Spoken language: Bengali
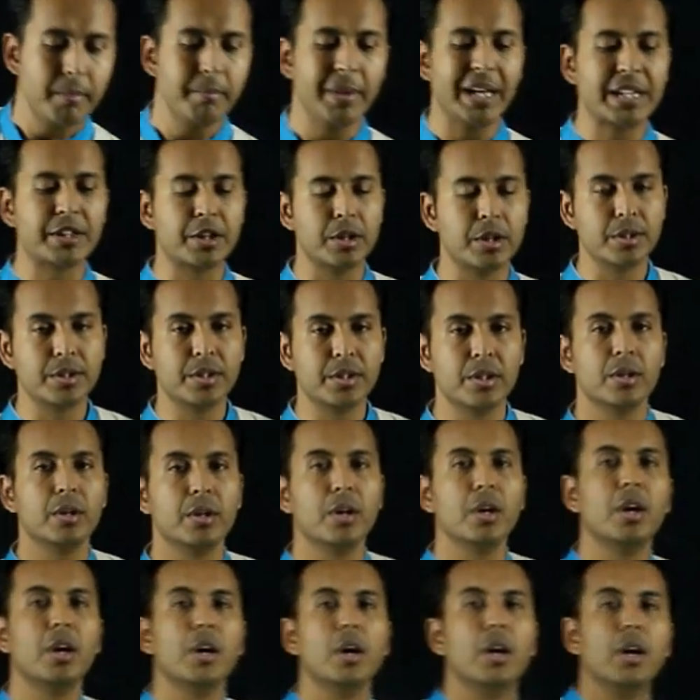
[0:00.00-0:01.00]
মেথড
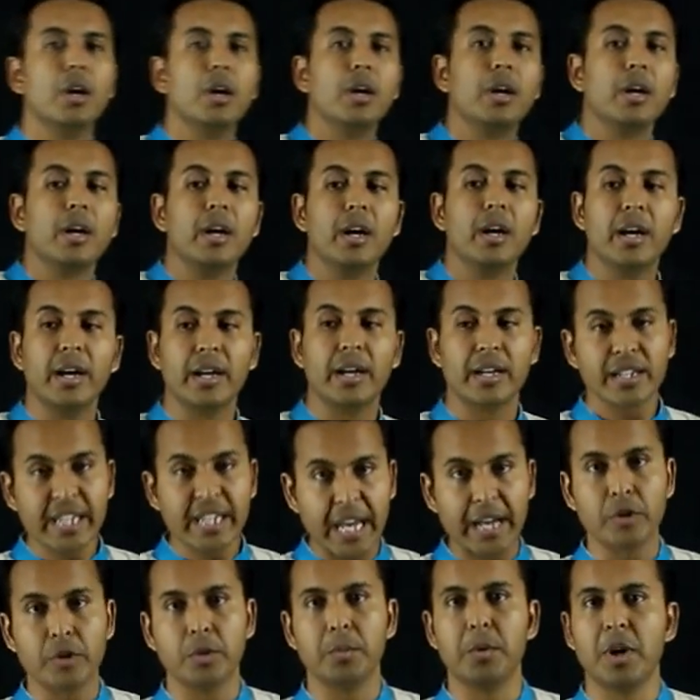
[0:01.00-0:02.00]

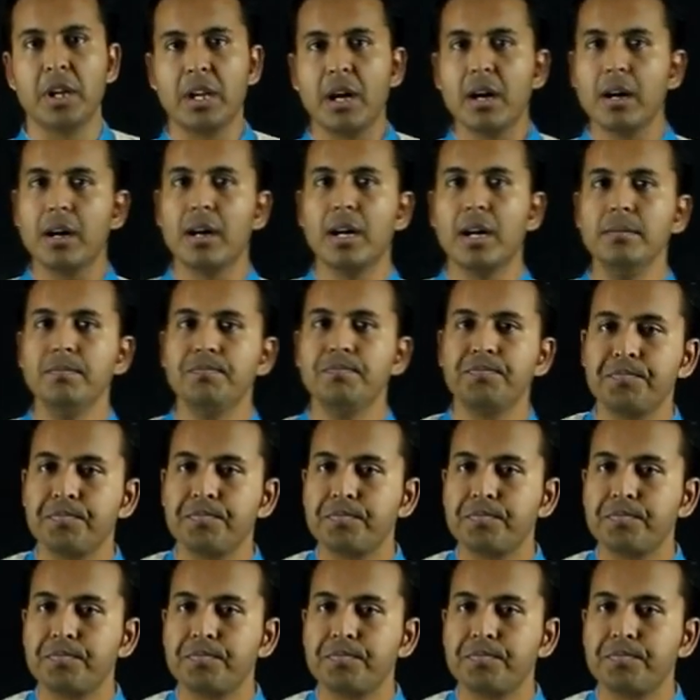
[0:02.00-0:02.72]
কেন বলা হয়